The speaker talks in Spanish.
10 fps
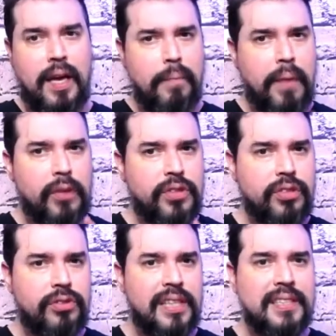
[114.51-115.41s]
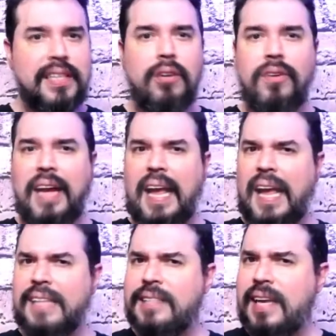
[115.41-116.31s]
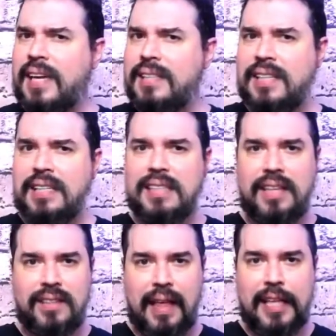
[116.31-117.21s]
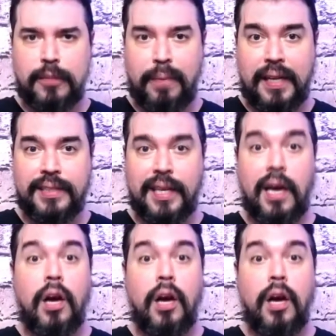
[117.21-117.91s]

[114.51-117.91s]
Pero si soñaste con que este cantante te desprecia